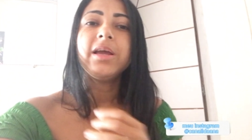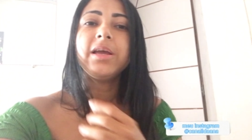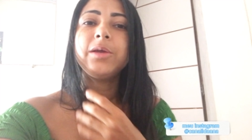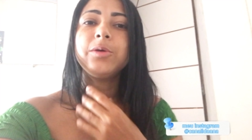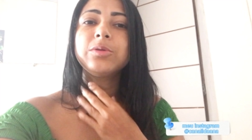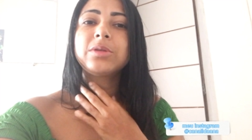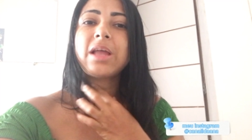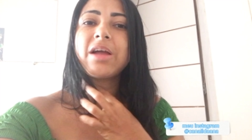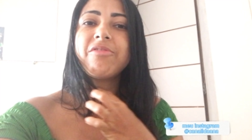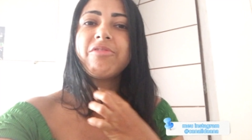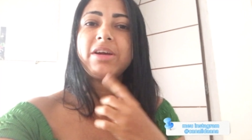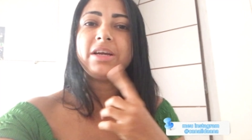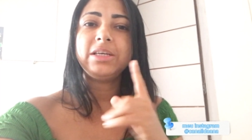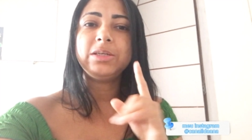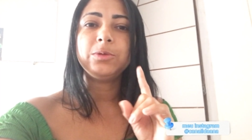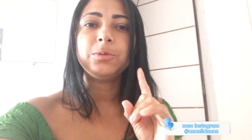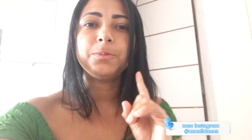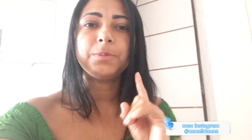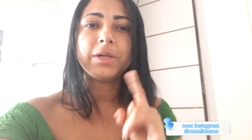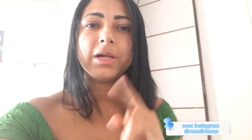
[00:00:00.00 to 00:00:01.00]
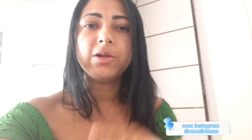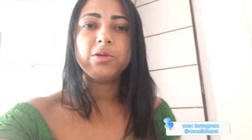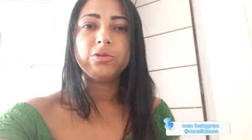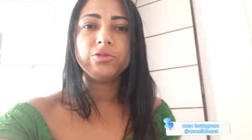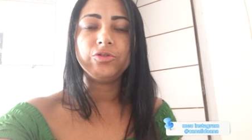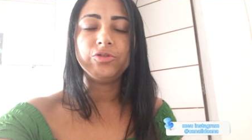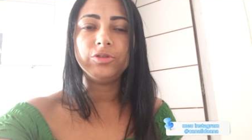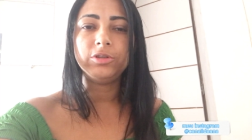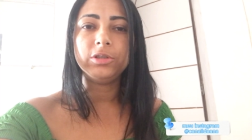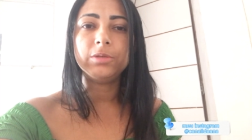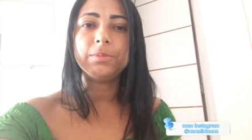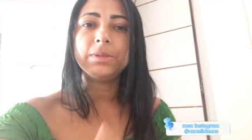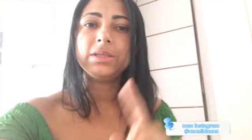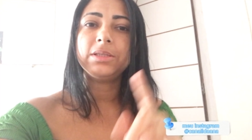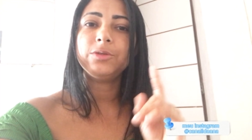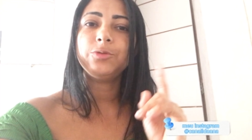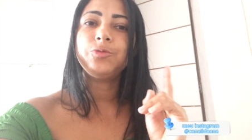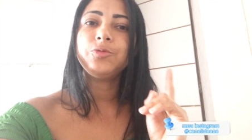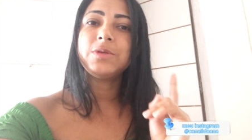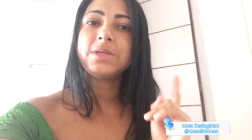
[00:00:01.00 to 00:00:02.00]
eu tava indo pra lojinha
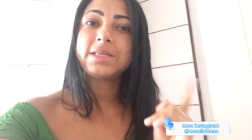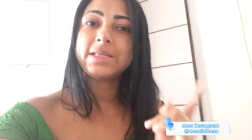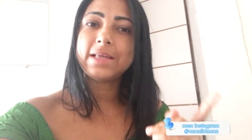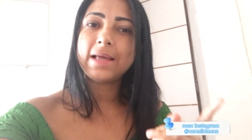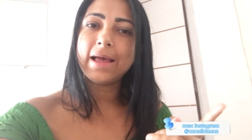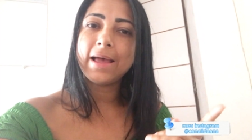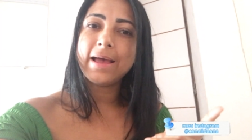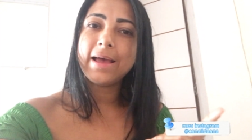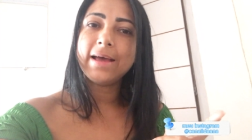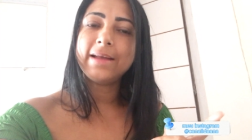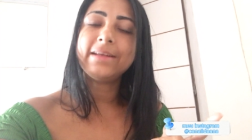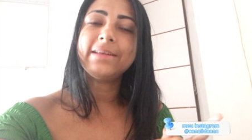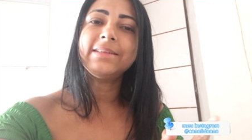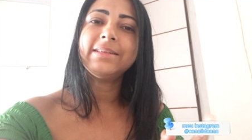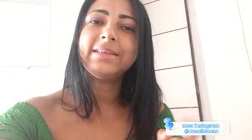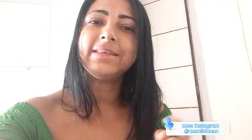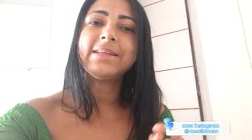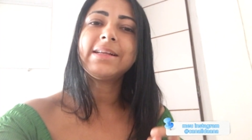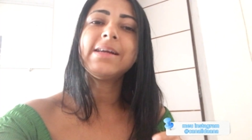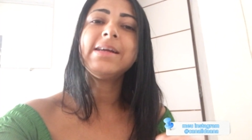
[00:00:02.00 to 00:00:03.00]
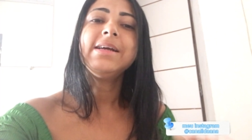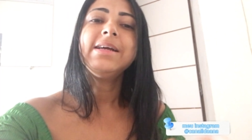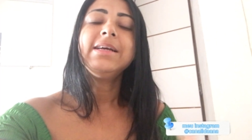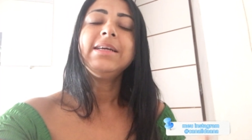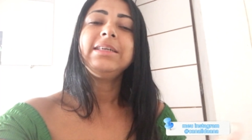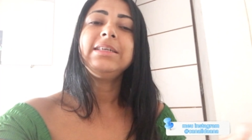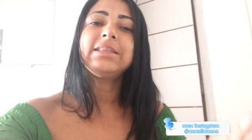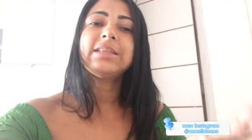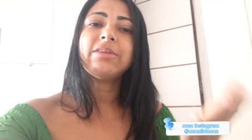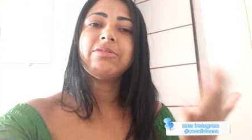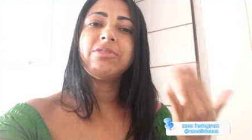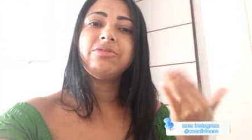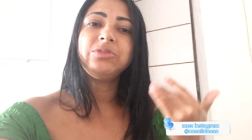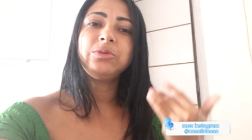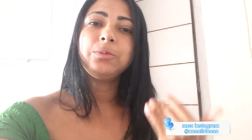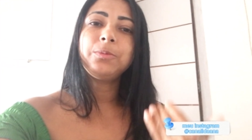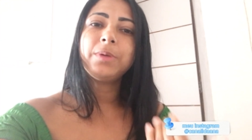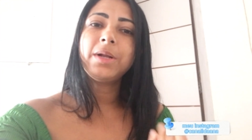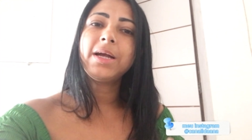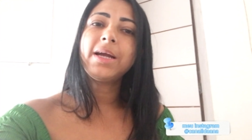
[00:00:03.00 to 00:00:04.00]
bater Jussara, né? E tava
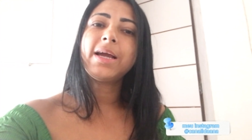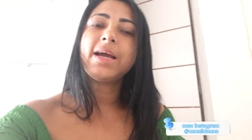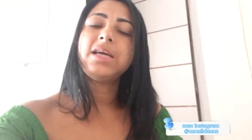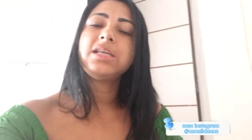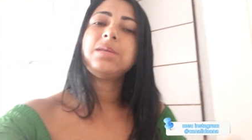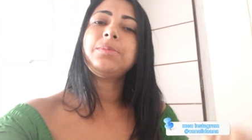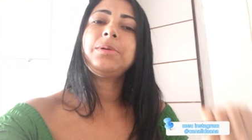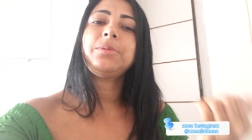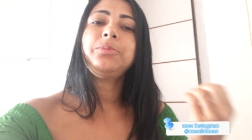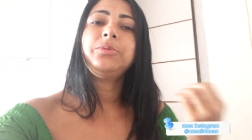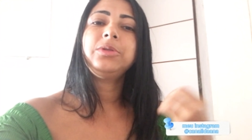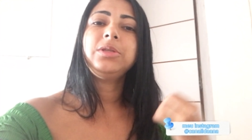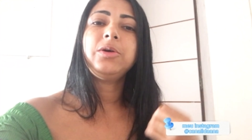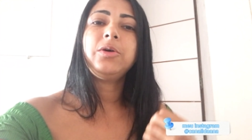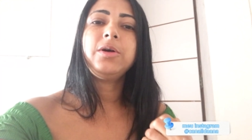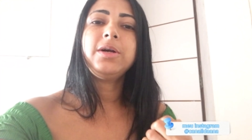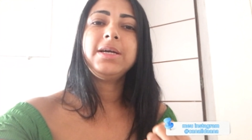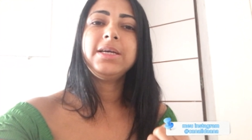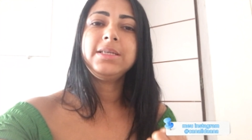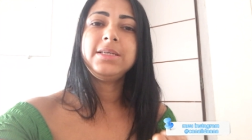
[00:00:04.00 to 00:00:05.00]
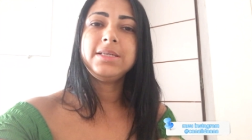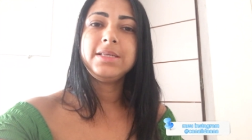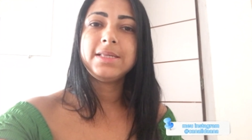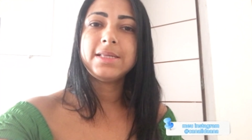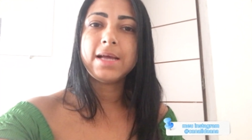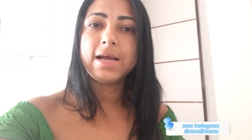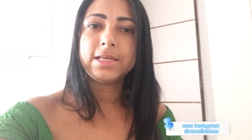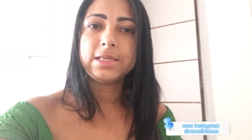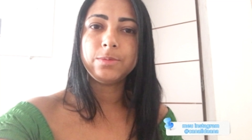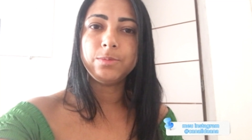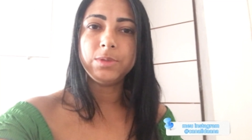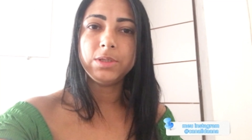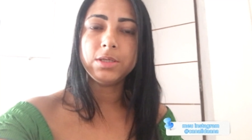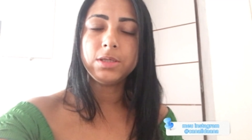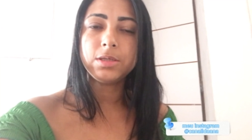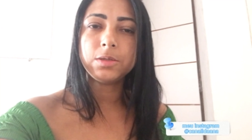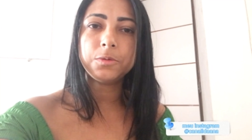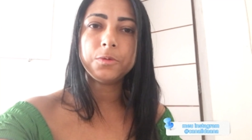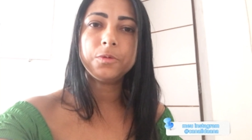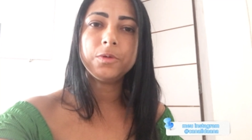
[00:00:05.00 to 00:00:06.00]
vindo pra casa para poder organizar as
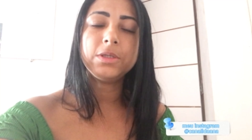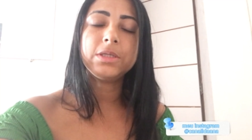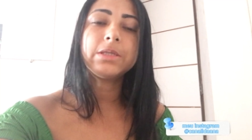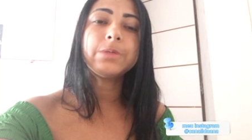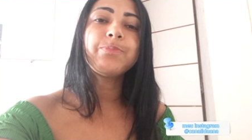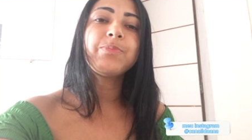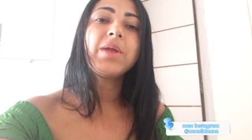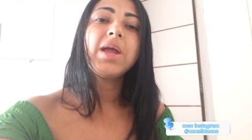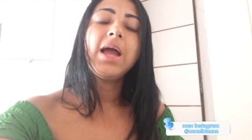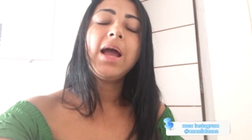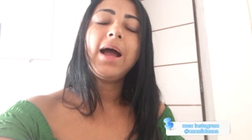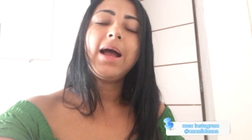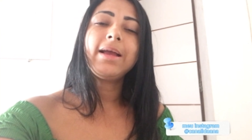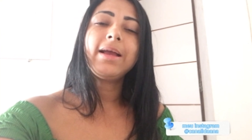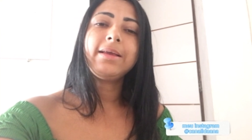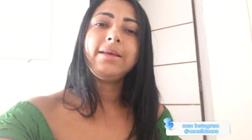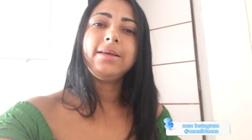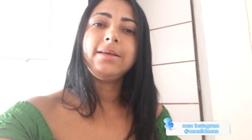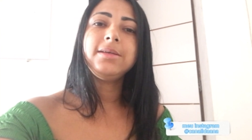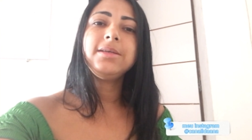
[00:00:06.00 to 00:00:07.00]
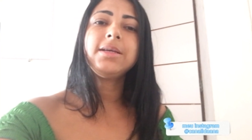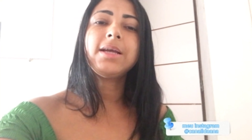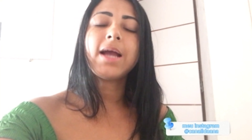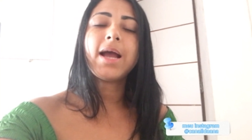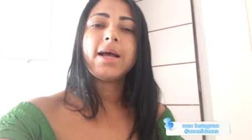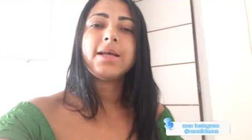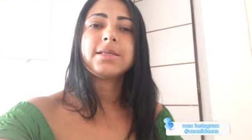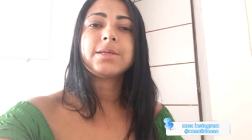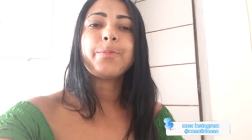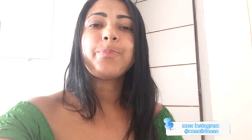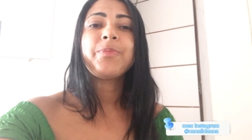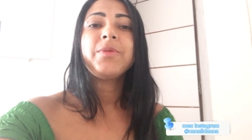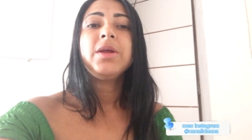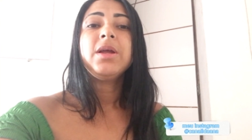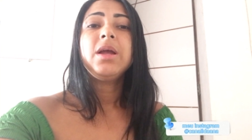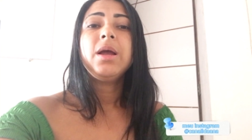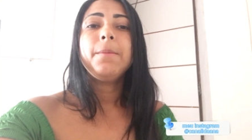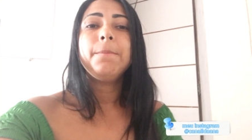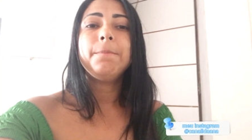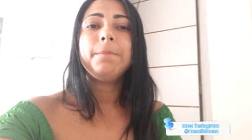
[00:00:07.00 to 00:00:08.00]
minhas coisas aqui em casa.
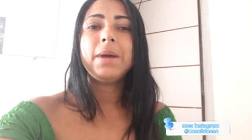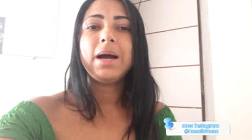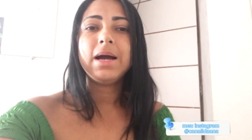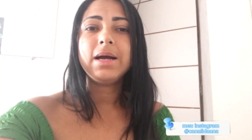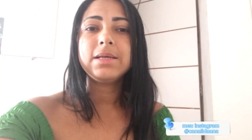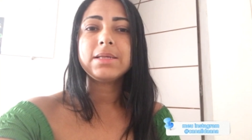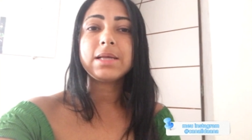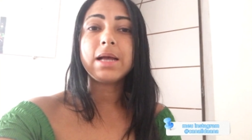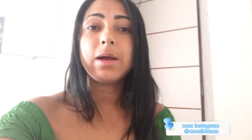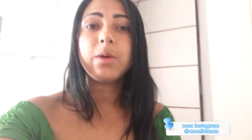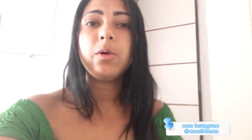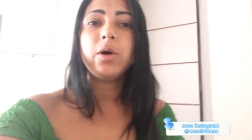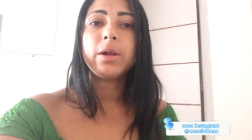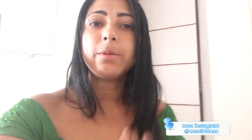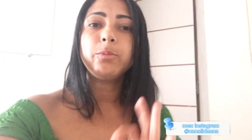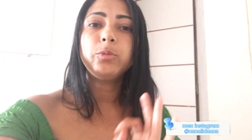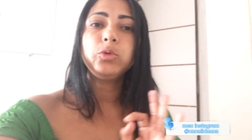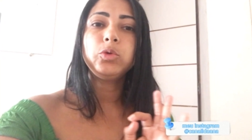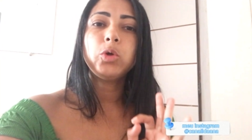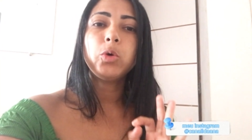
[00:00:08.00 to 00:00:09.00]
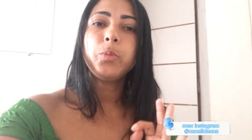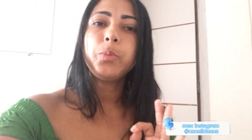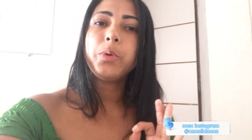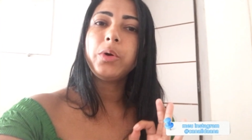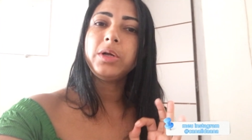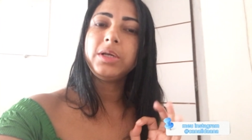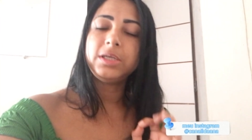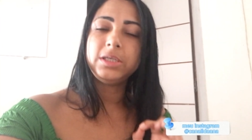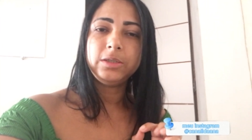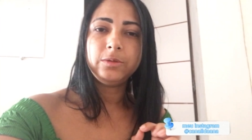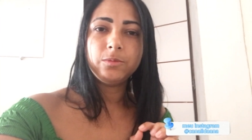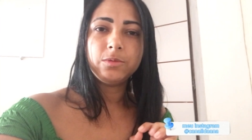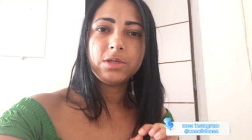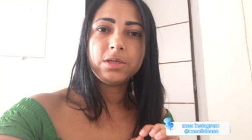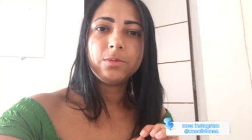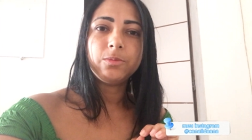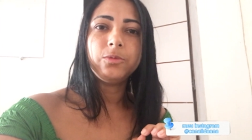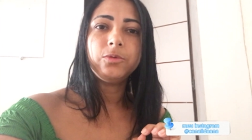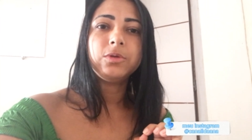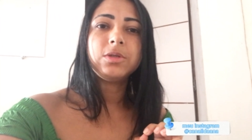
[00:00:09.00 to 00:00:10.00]
Mas agora mudou um pouquinho, meus
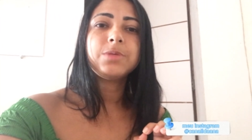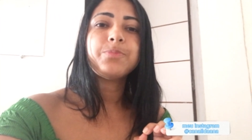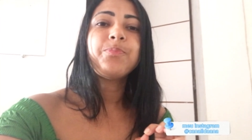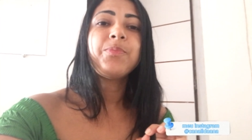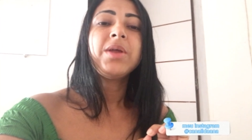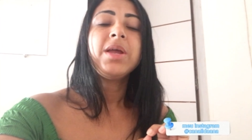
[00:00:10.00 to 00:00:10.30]
amores.